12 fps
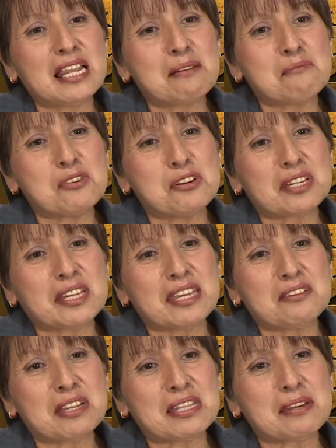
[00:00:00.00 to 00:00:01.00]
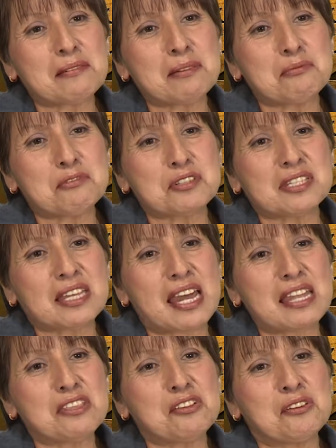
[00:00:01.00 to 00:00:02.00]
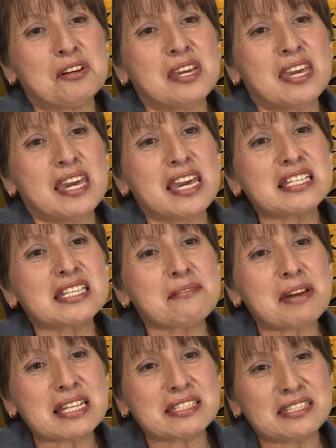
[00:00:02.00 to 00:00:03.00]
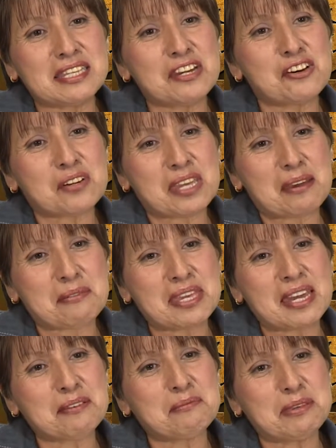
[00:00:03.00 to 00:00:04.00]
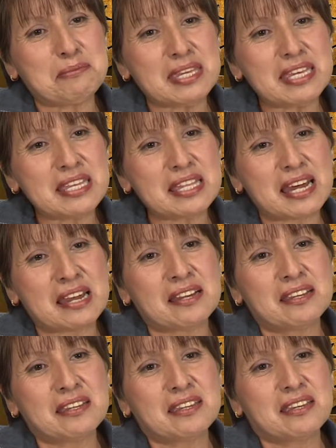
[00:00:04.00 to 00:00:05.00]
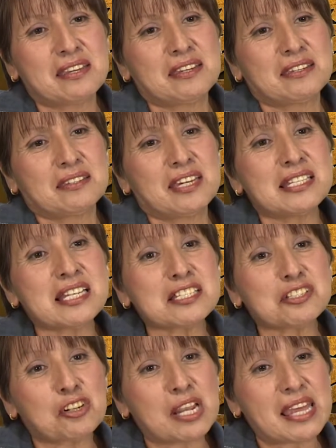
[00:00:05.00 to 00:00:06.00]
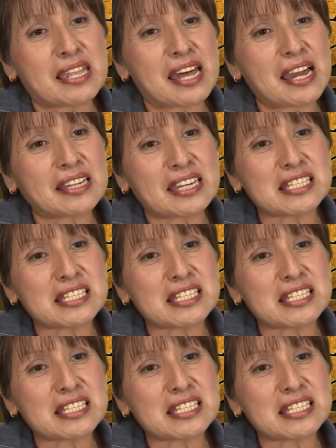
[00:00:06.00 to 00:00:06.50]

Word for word: el amor que yo andaba buscando, ese vacío que había en mi vida, esa soledad que